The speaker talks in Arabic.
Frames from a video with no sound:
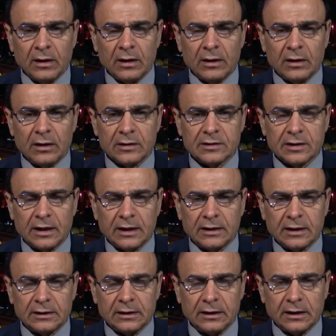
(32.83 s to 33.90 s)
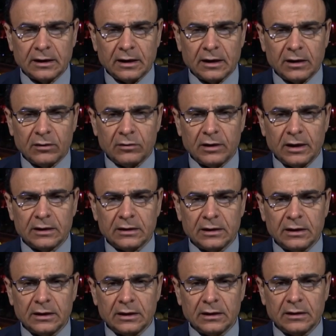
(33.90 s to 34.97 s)
آه، سيادة العراق
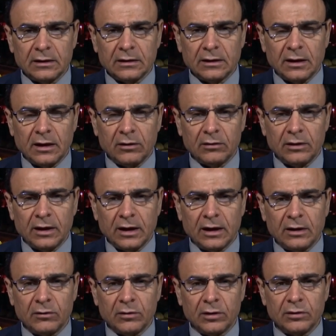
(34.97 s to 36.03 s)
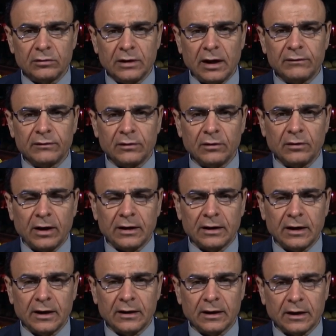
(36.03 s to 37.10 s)
ويأتي هؤلاء ويدافعوا عن
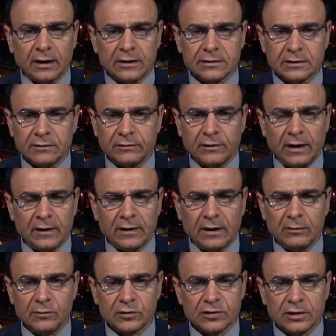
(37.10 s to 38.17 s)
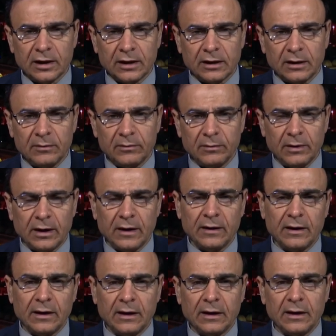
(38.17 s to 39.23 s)
هذا القصف هذا المستغرب
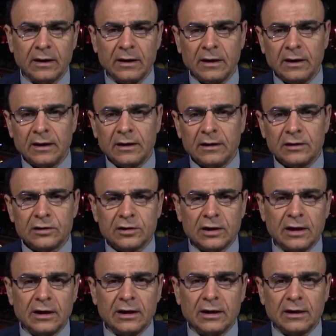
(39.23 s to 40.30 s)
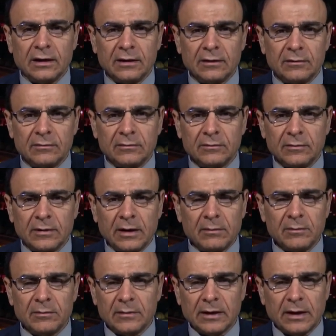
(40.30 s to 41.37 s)
هذا شيء آه،
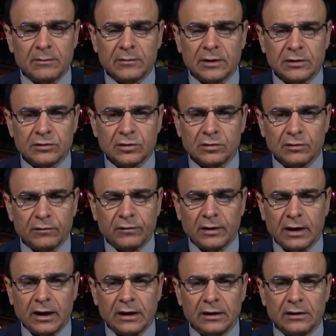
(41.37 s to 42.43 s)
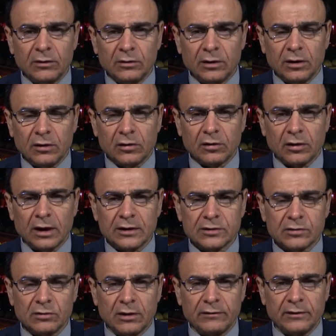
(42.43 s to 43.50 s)
لم لم تجده في أي دولة أخرى
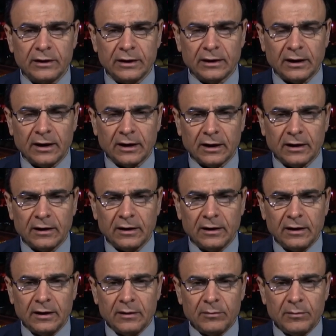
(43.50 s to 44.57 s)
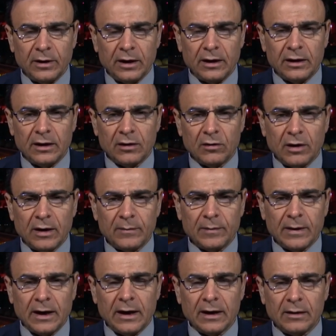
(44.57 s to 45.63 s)
سوى في العراق بأنه
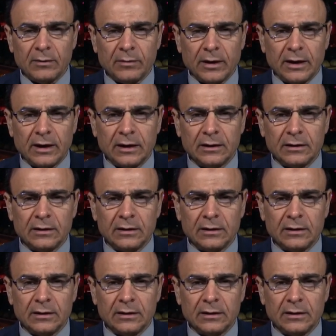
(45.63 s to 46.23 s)
أبناء البلد